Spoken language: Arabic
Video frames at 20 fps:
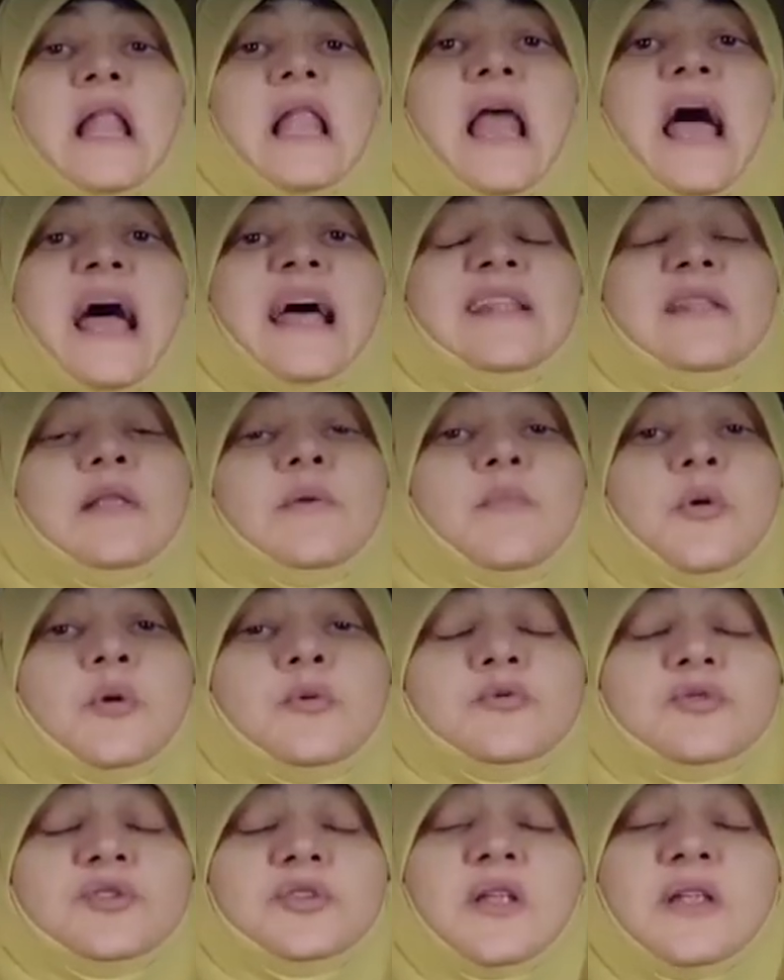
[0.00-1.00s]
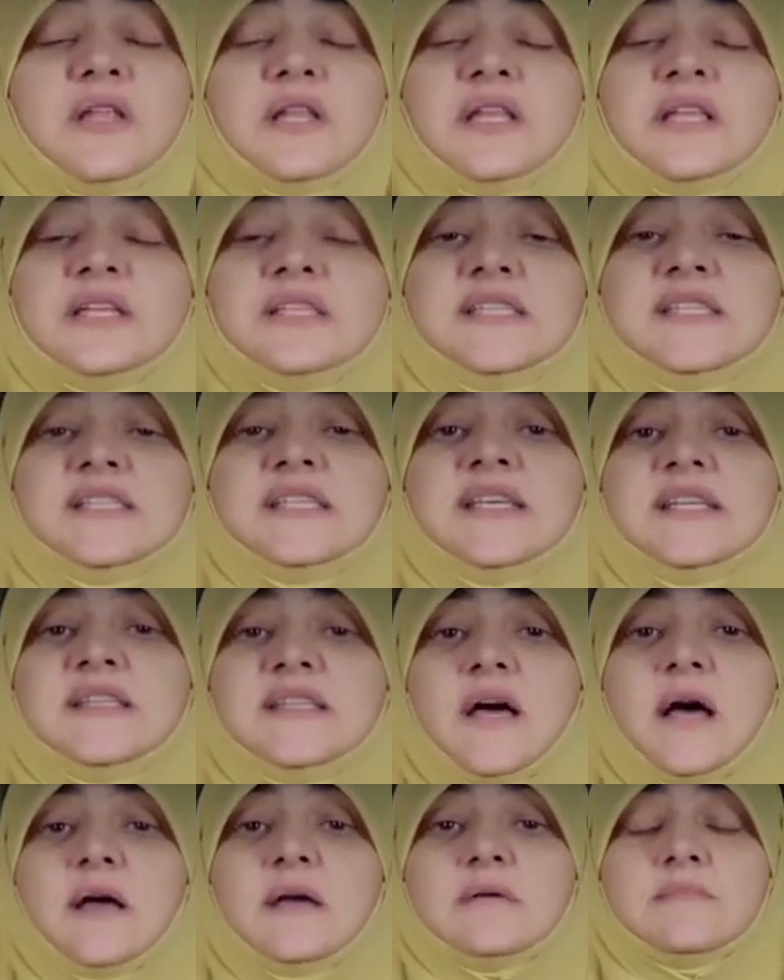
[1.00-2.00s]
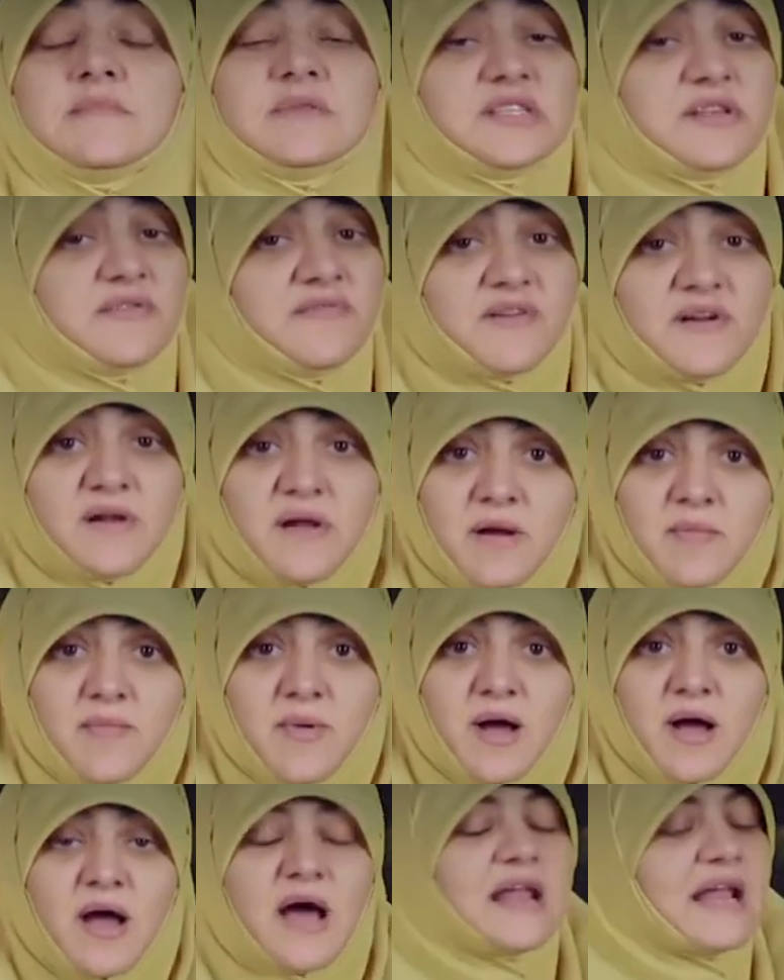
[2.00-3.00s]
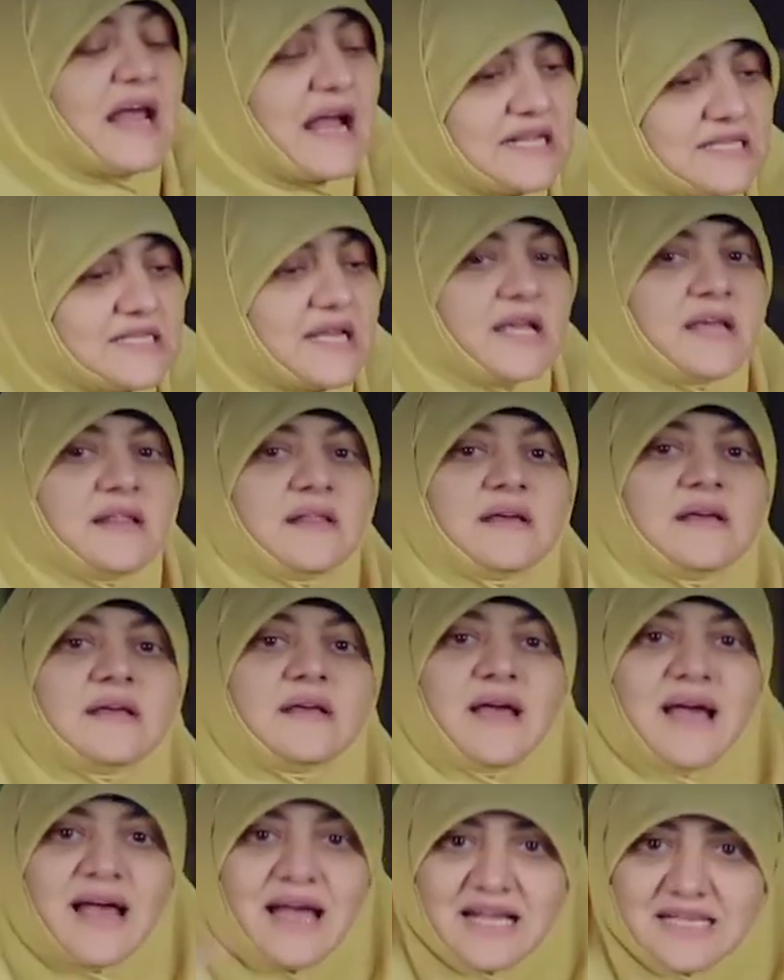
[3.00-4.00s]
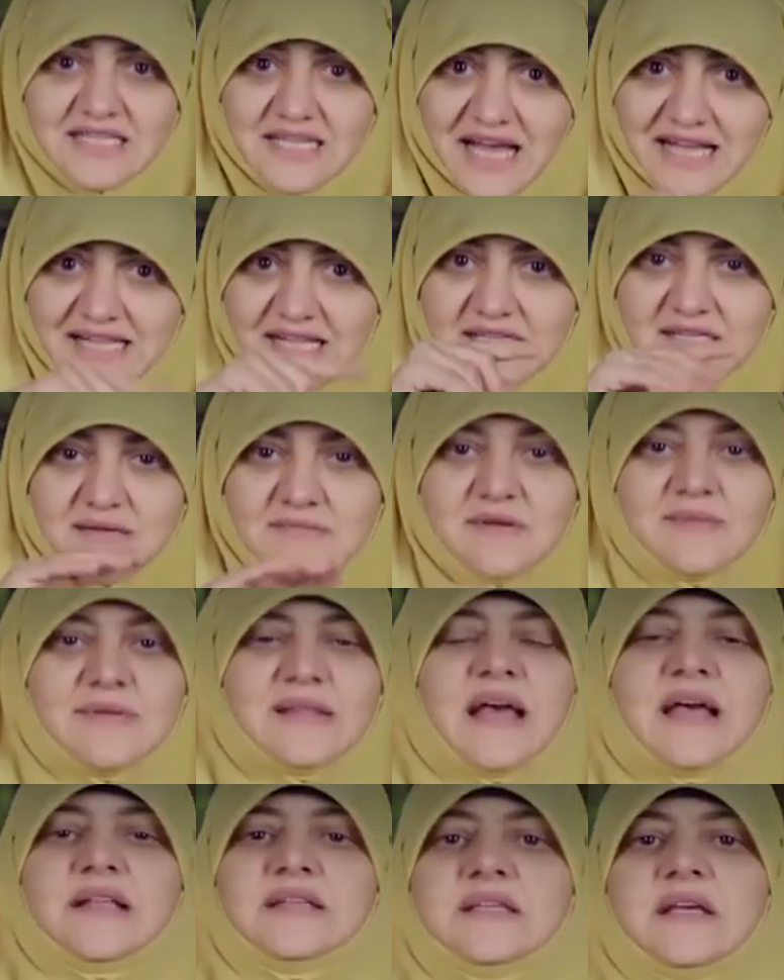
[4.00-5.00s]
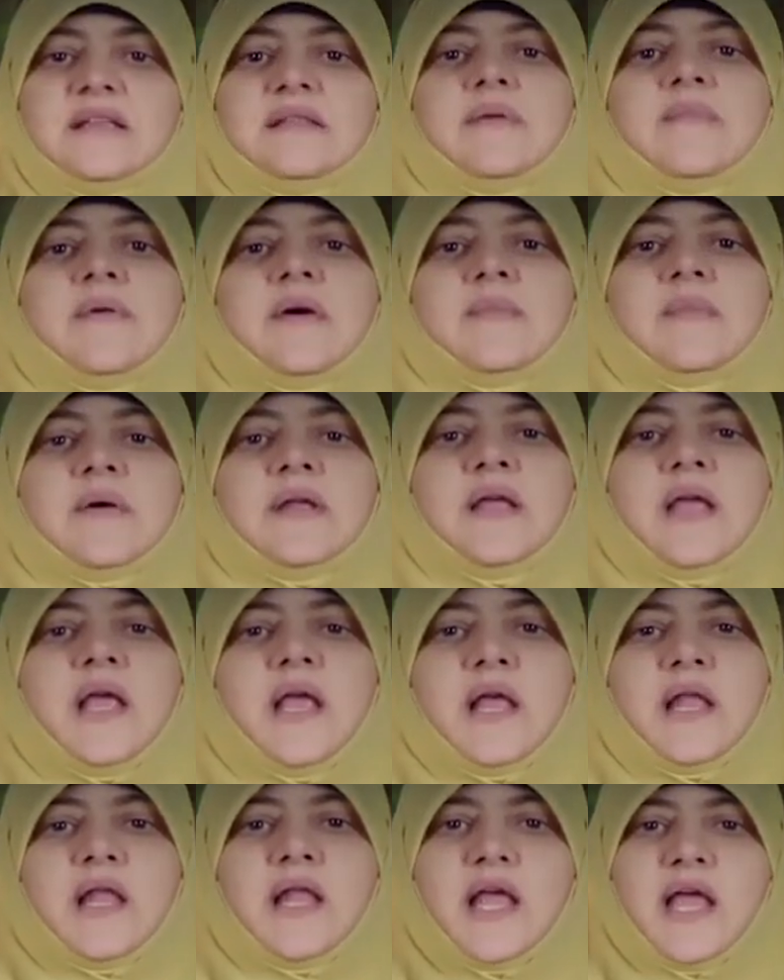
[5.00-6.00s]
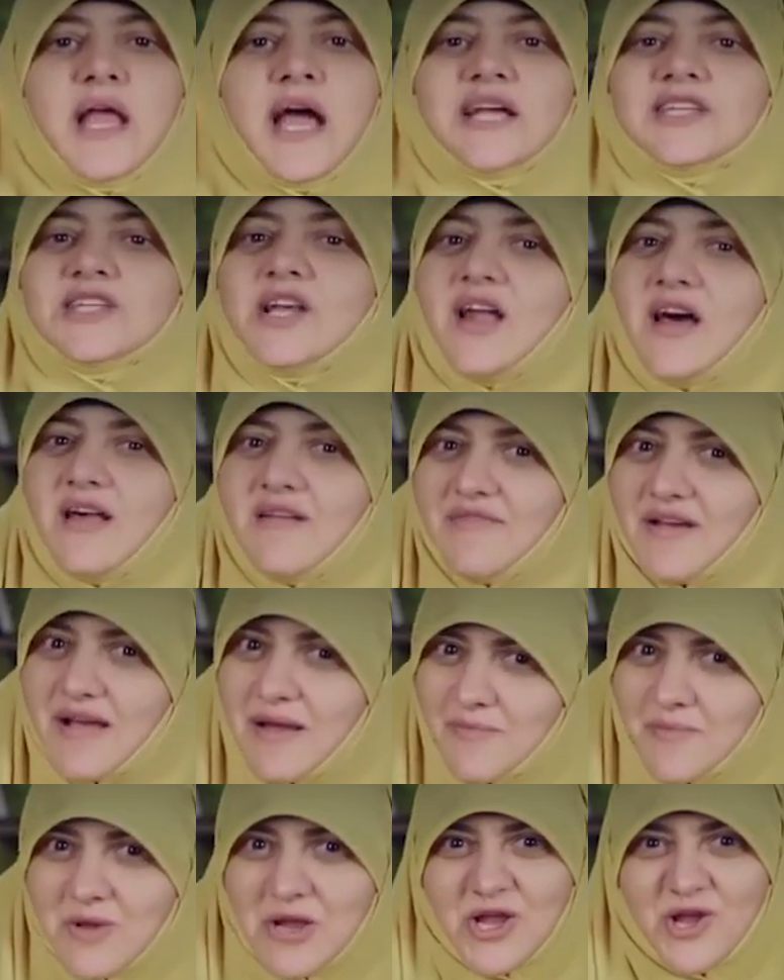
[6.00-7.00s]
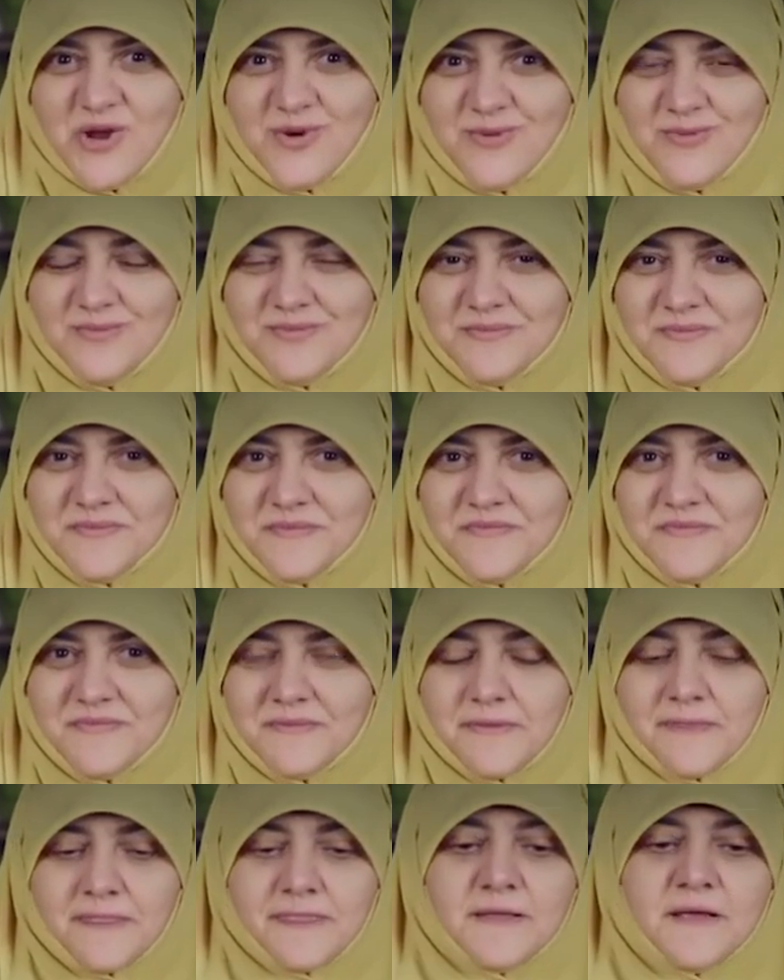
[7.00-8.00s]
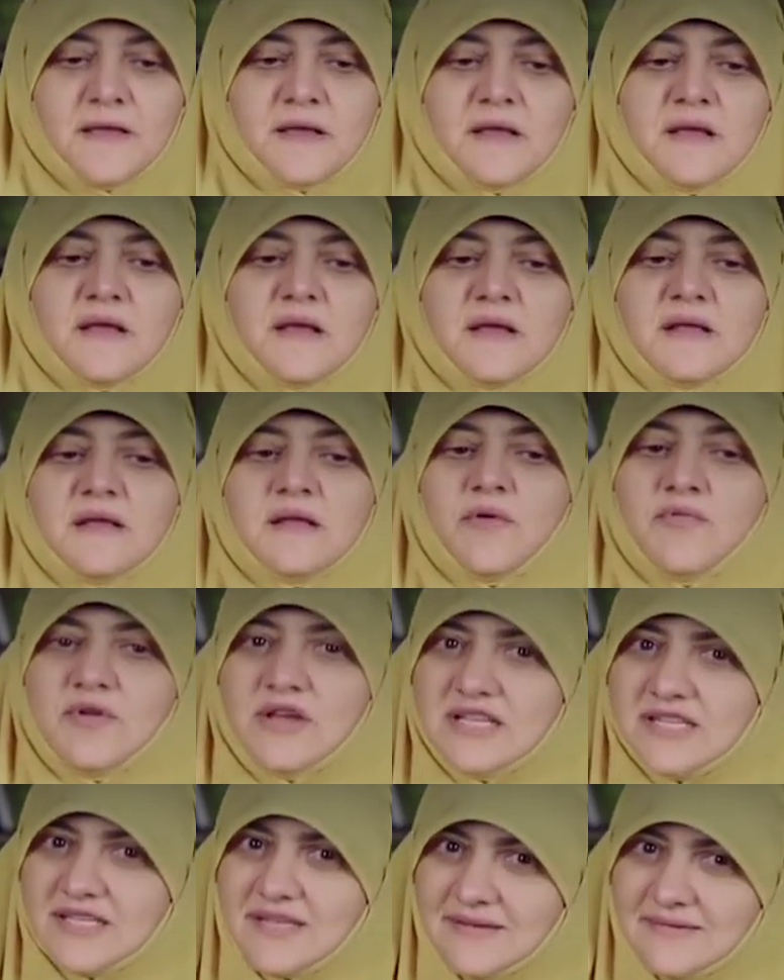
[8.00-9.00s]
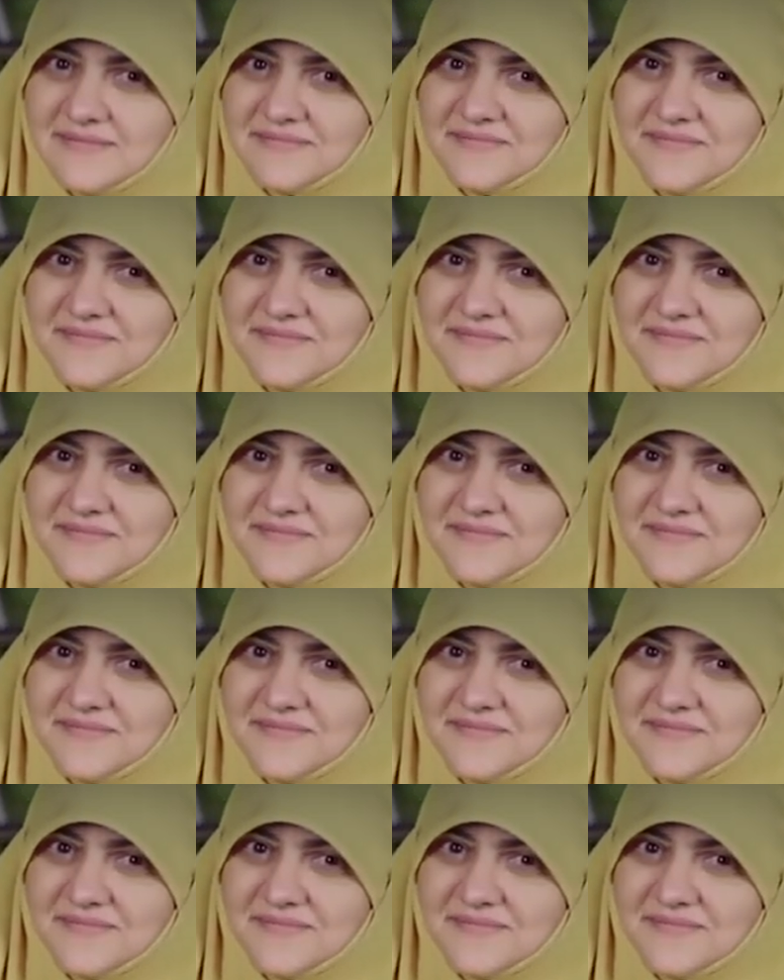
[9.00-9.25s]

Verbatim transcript: لحد ما يوصل لي للسيتا من صفر ل 4 انا عايزه كده عايزه عدد ذبذبات هاديه تماما ليه عشان اعرف اكمل اليوم نويتي